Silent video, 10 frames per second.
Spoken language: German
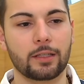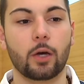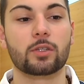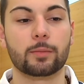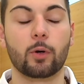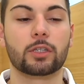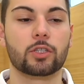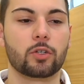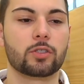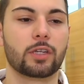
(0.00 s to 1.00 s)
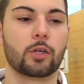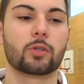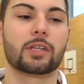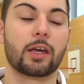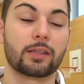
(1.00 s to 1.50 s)
der uns immer unterstützt und der uns
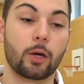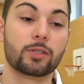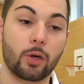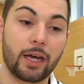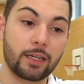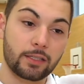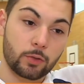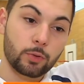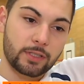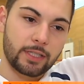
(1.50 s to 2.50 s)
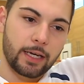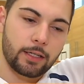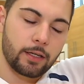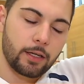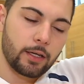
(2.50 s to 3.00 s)
uns, der uns auch einiges Gutes zeigt.
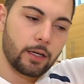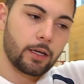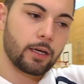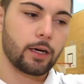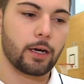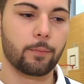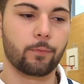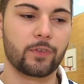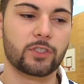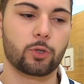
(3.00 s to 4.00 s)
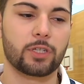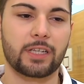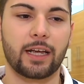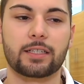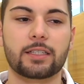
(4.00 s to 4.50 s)
Ähm, wieso es jetzt
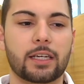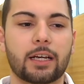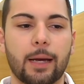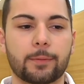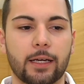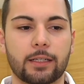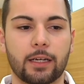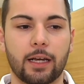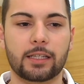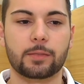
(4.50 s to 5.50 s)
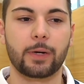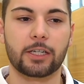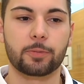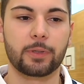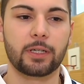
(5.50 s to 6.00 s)
eigentlich nicht geklappt hat in den letzten
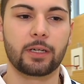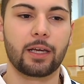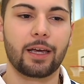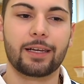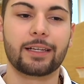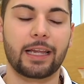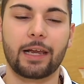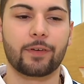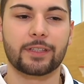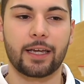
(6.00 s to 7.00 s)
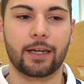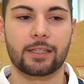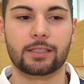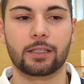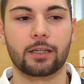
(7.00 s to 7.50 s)
paar Spielen, liegt halt einfach daran,
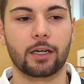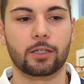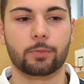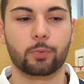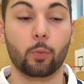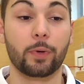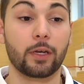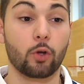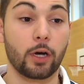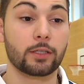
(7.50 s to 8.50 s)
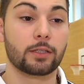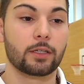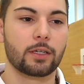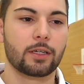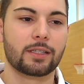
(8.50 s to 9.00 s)
dass die äh, Pro B Nord
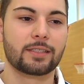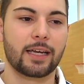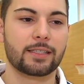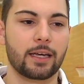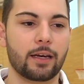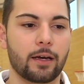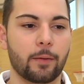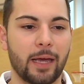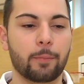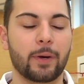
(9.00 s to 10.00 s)
sehr, sehr ähm, eng